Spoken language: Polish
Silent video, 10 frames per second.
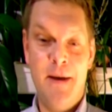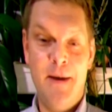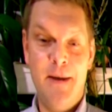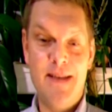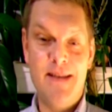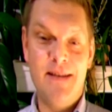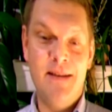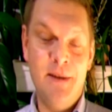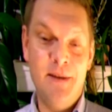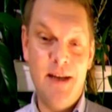e, jest
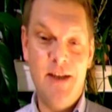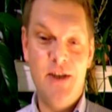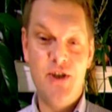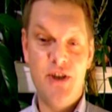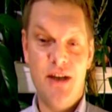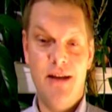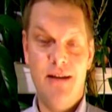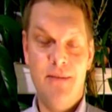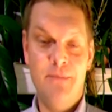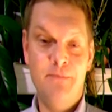e, takie,
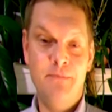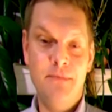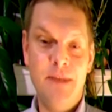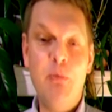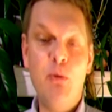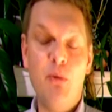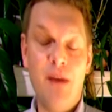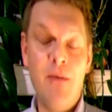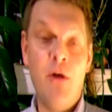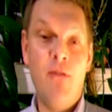że mm, ja
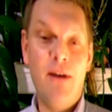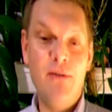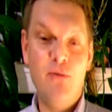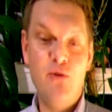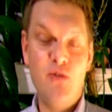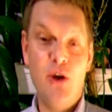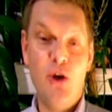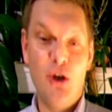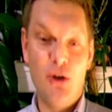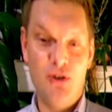próbowałem owadów już
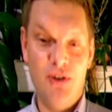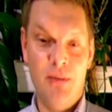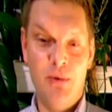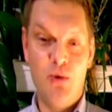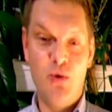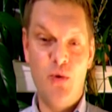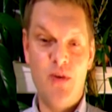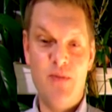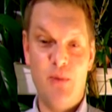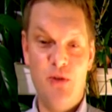wielokrotnie
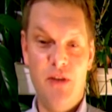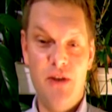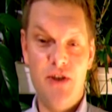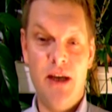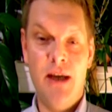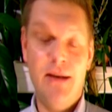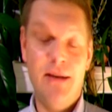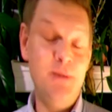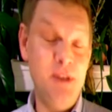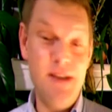podróżując po świecie.